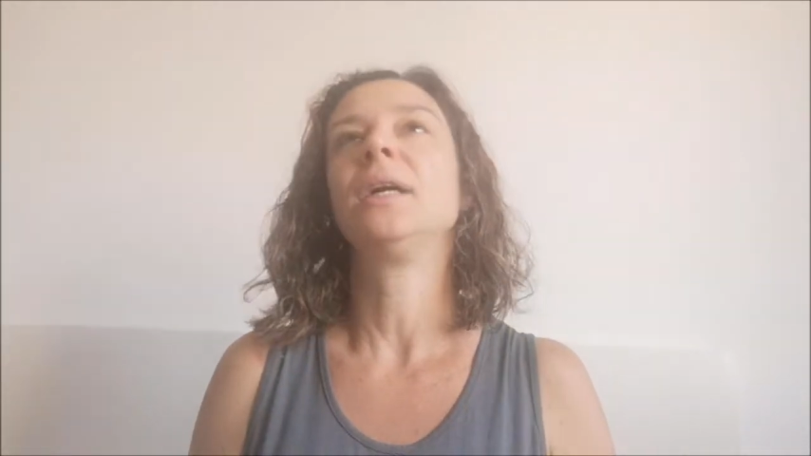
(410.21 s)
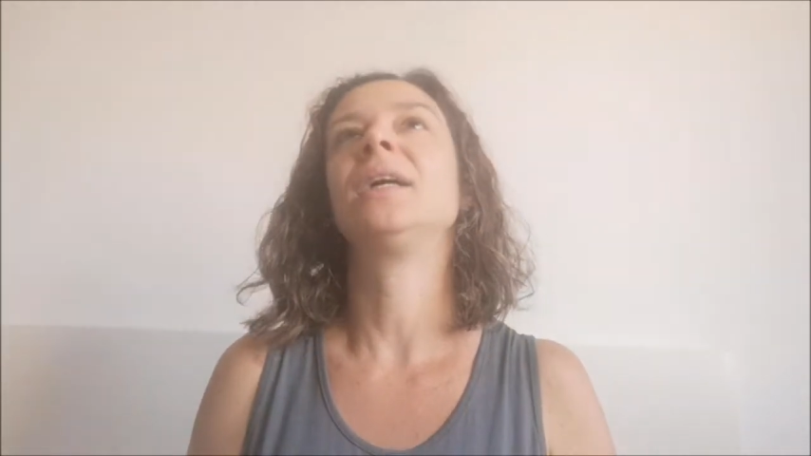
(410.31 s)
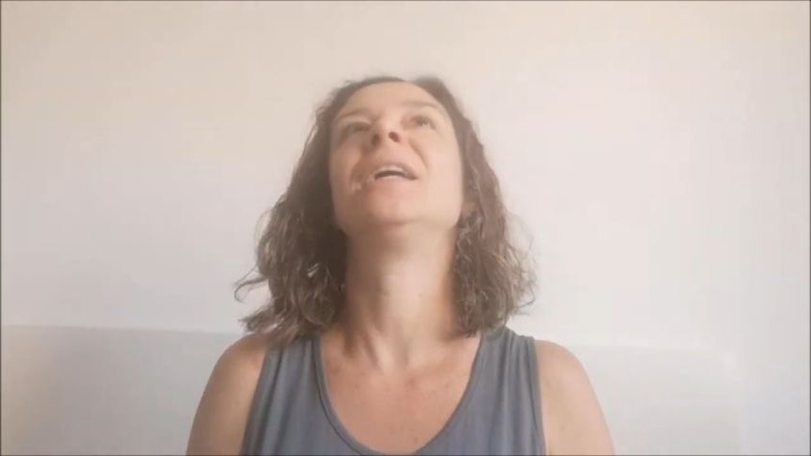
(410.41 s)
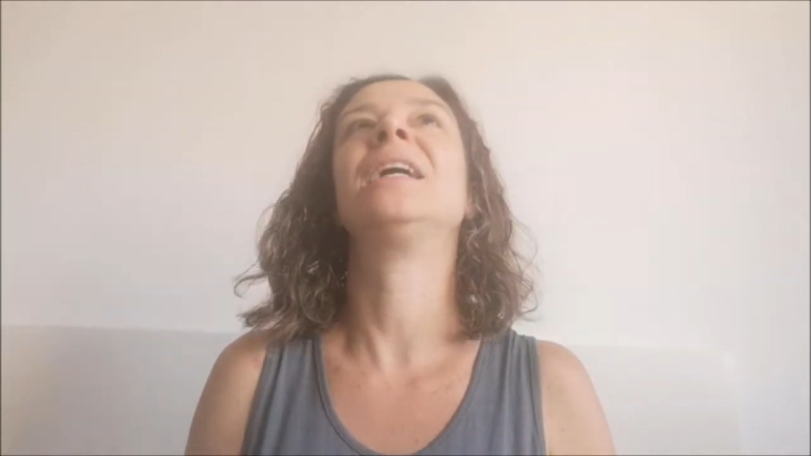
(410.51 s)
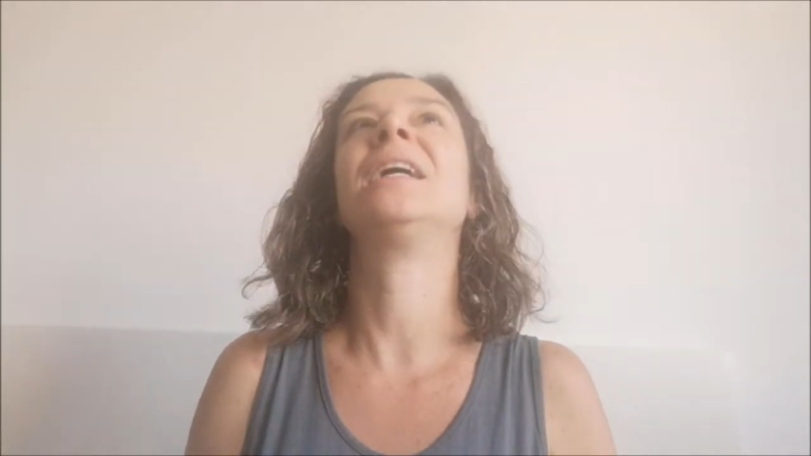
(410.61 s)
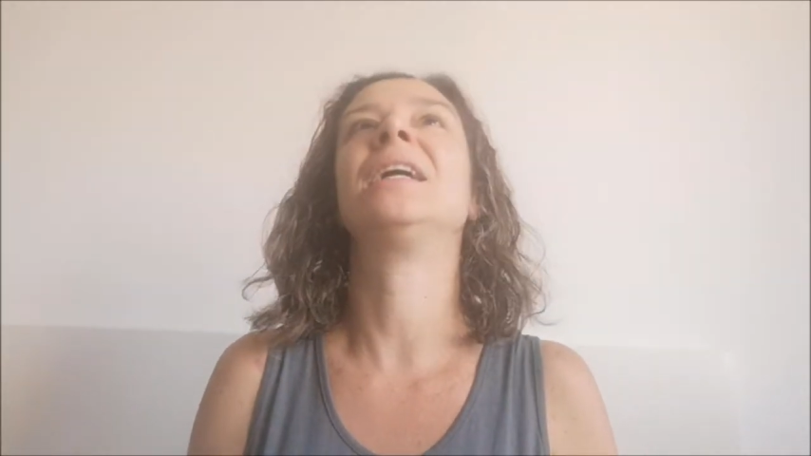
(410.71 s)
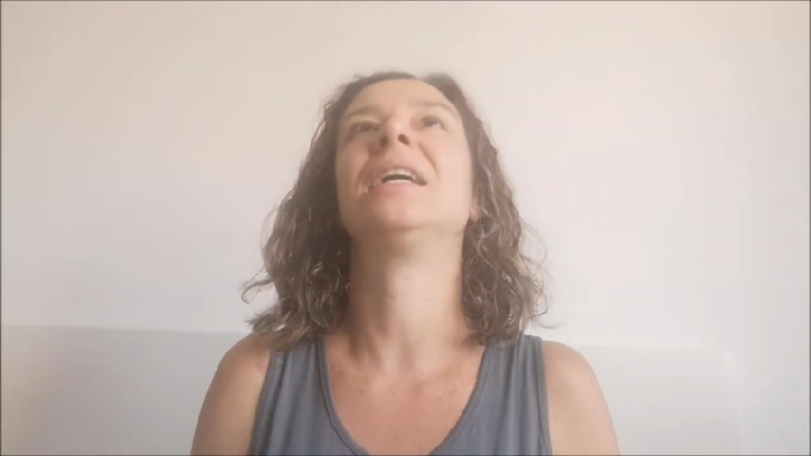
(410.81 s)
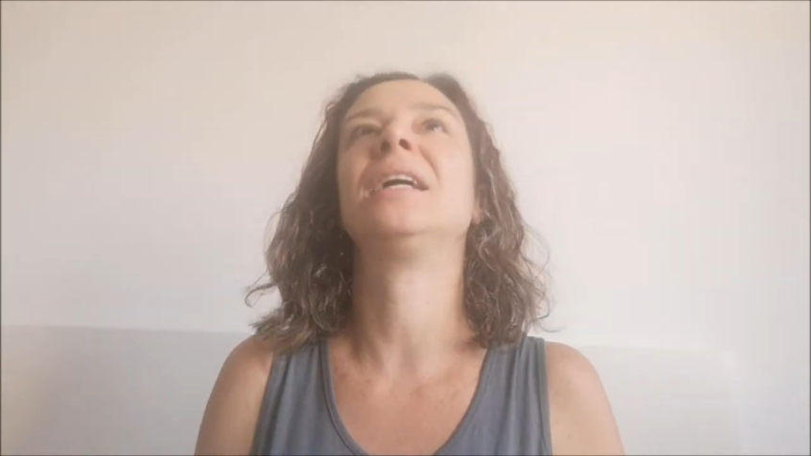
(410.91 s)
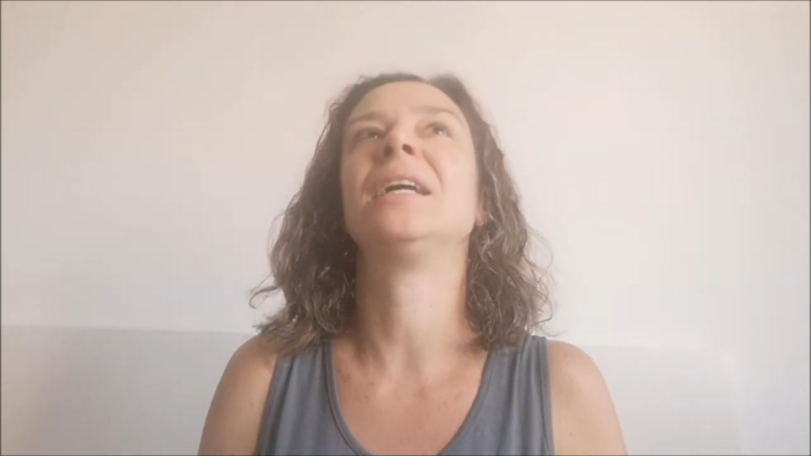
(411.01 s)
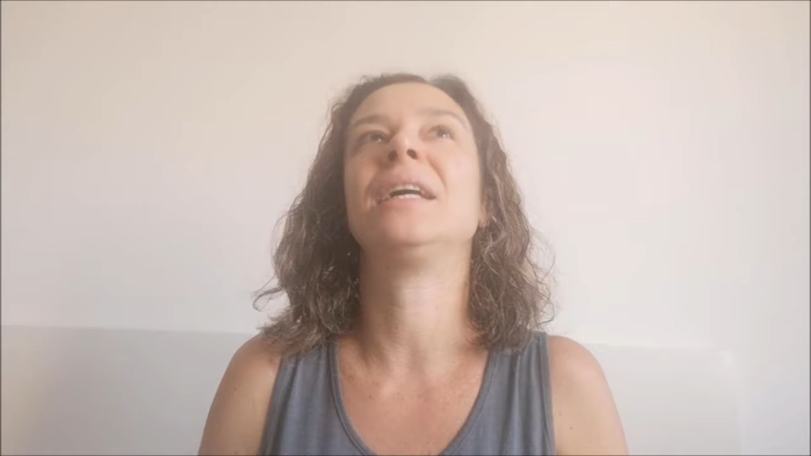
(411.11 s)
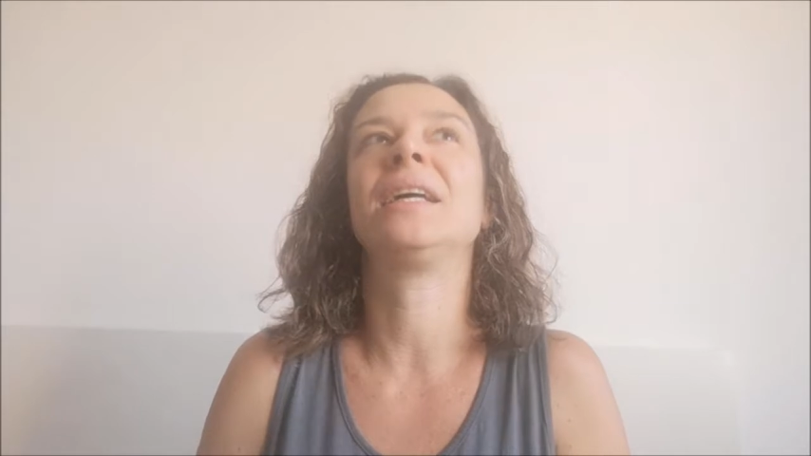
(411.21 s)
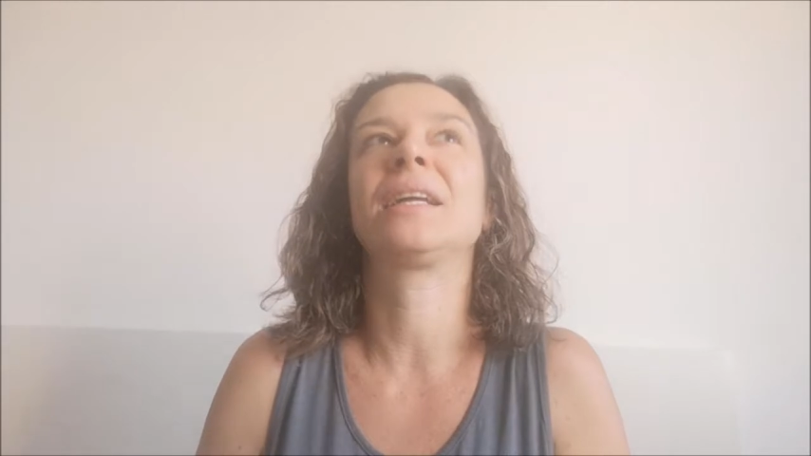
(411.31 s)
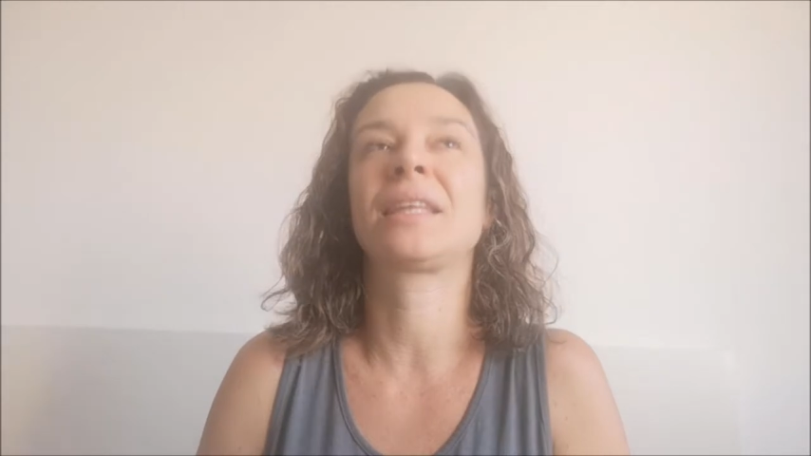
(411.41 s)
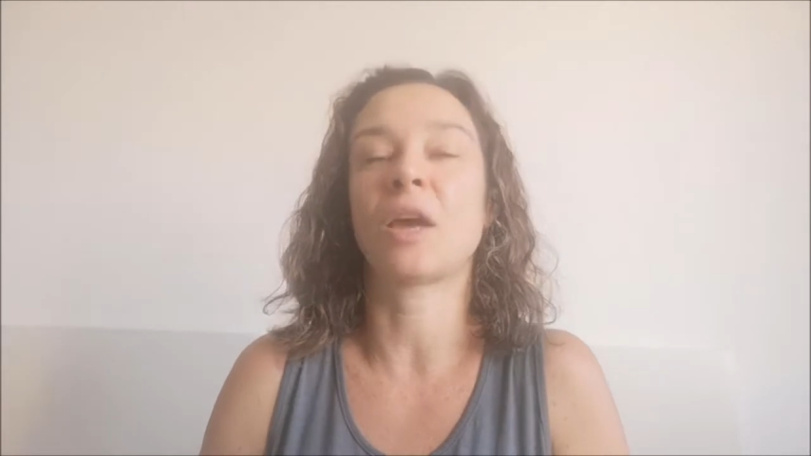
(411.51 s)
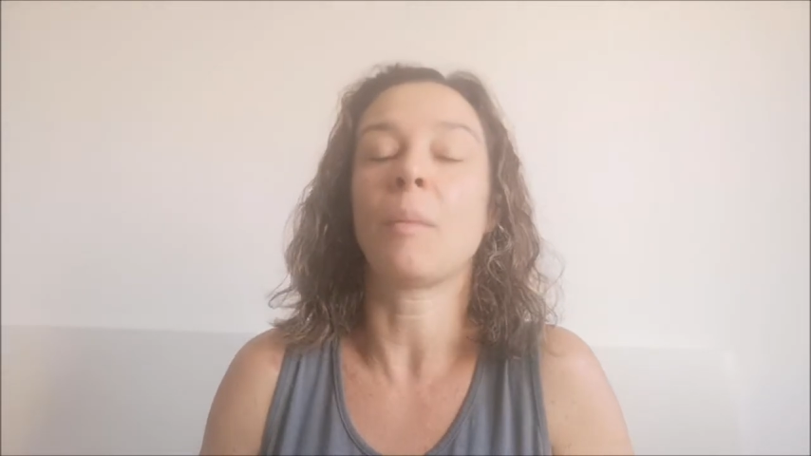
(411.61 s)
é,
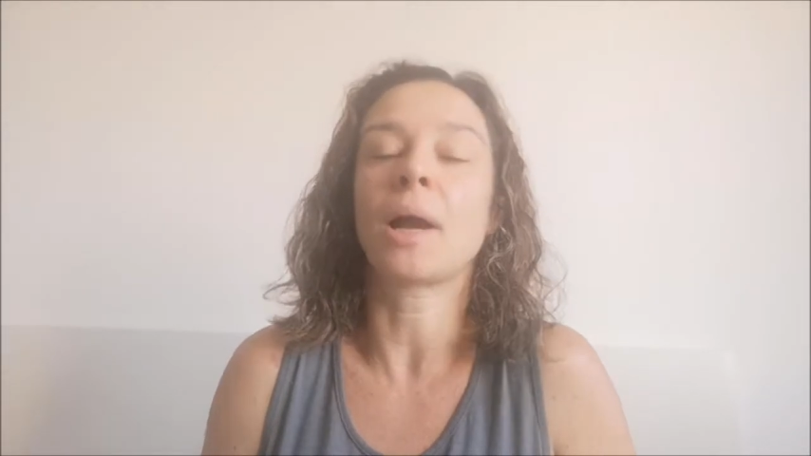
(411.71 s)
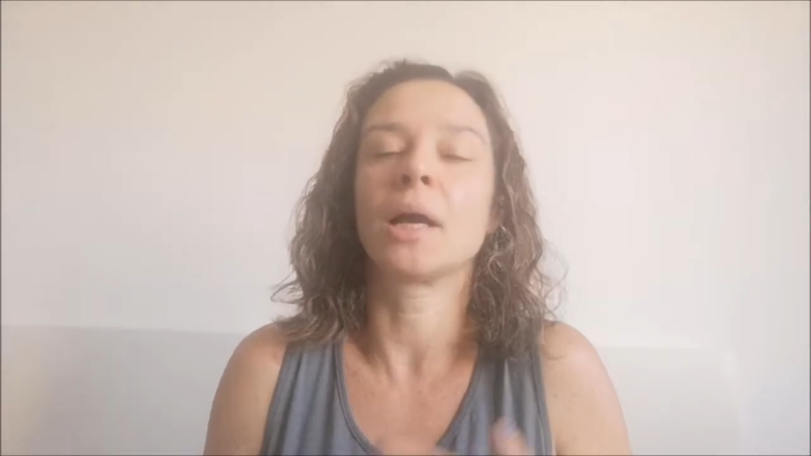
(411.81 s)
que é uma